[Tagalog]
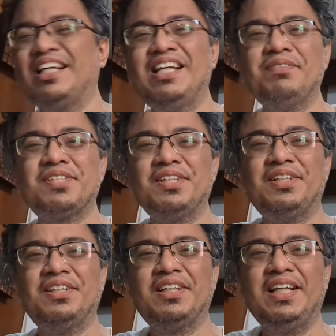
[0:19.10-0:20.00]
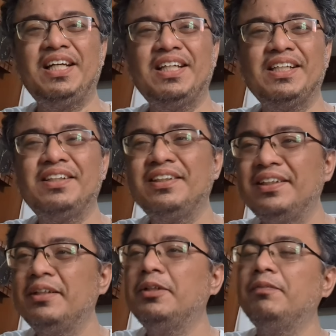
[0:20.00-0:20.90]
Alam story, you know?
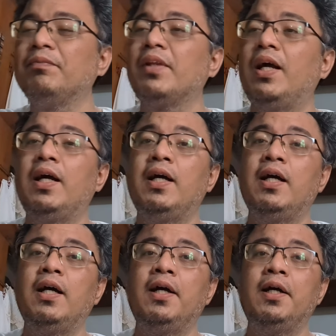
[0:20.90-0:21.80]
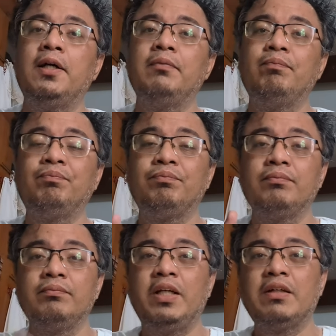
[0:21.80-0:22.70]
Um,
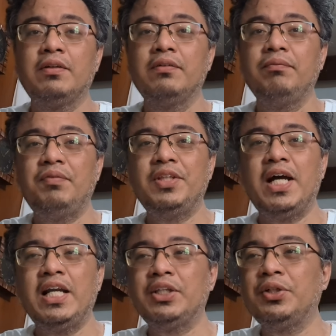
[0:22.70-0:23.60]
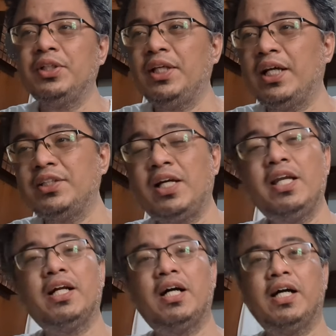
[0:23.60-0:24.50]
pinagbibidahan ito ni
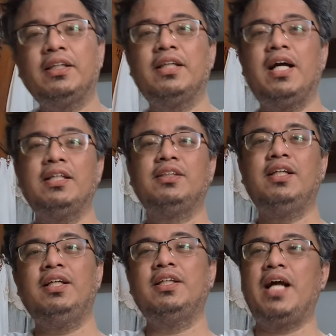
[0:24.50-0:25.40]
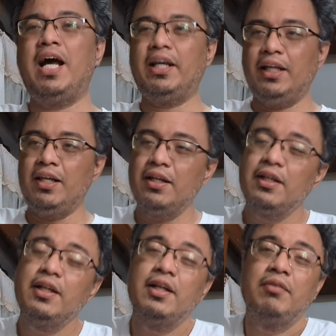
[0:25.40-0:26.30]
Angelica Hart, Angeline Aril,
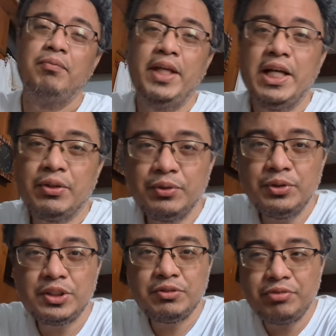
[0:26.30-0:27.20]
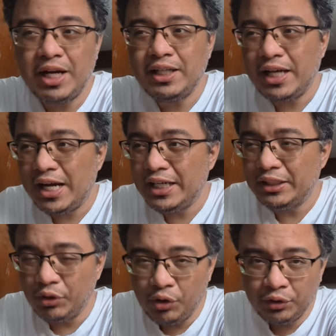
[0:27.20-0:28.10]
Mia Cruz, Van
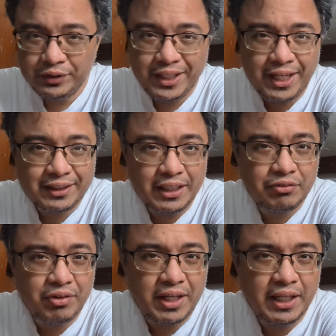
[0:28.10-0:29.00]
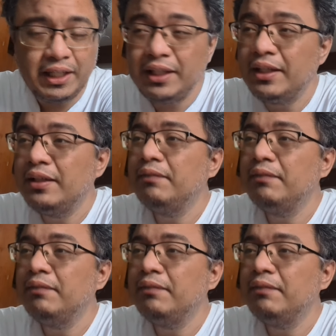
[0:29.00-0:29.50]
Allen Ong, directed by